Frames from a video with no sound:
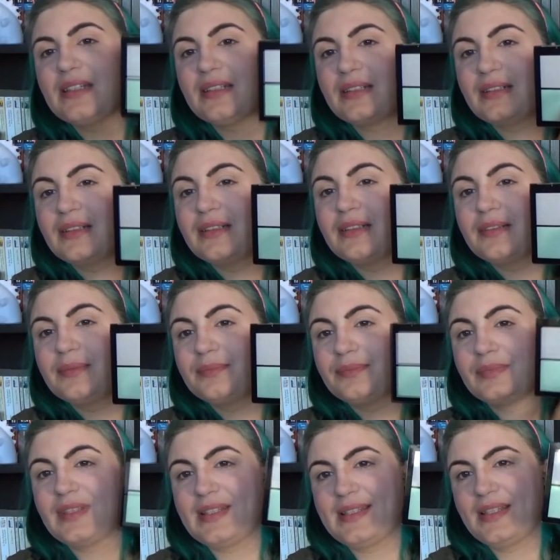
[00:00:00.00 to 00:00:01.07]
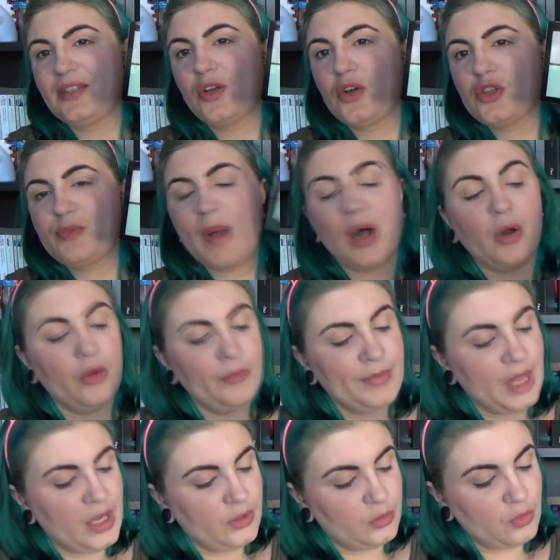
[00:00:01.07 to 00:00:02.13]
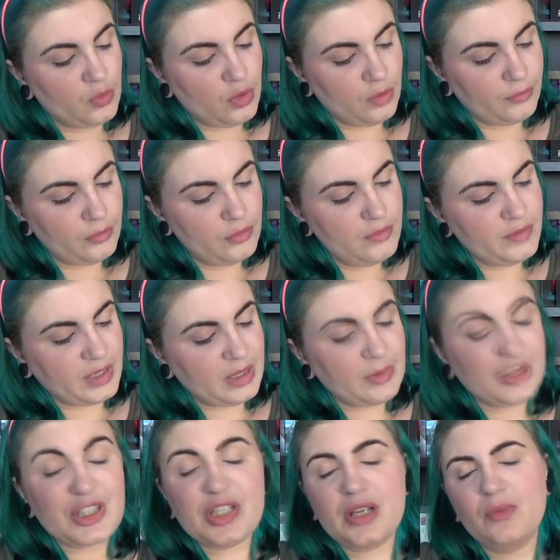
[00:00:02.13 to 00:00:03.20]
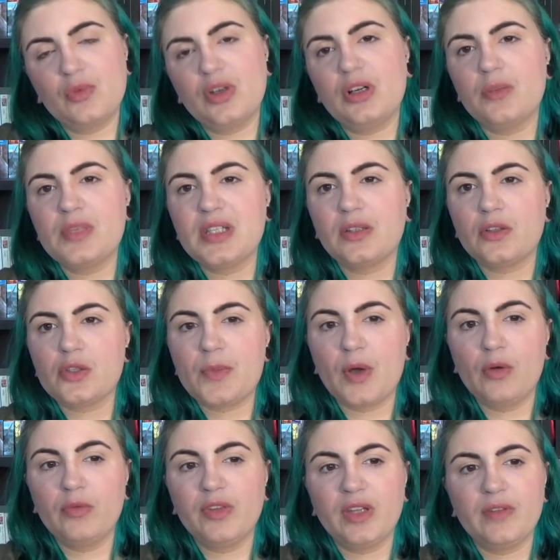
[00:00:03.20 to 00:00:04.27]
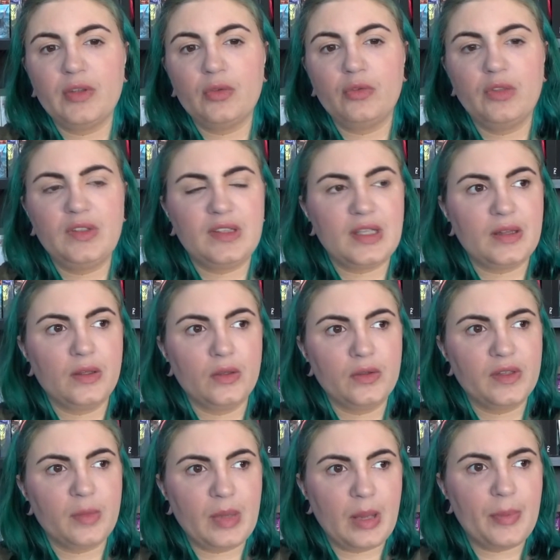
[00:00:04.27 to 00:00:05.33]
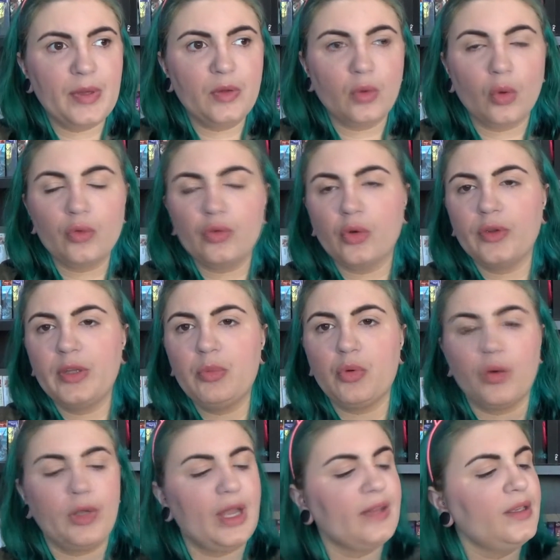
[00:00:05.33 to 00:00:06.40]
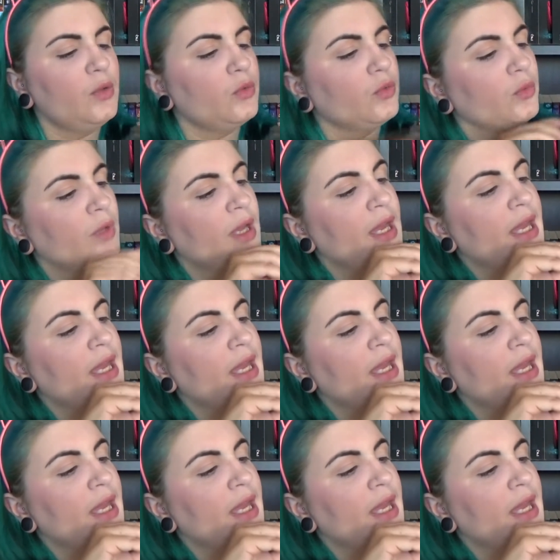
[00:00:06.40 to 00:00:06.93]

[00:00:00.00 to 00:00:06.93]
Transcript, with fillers: Euh, c'est transparent, donc quand vous l'ouvrez, bon déjà moi comme c'est transparent, vous savez tout de suite ce qu'il y a dedans, c'est pas la peine de retourner pour regarder le nom.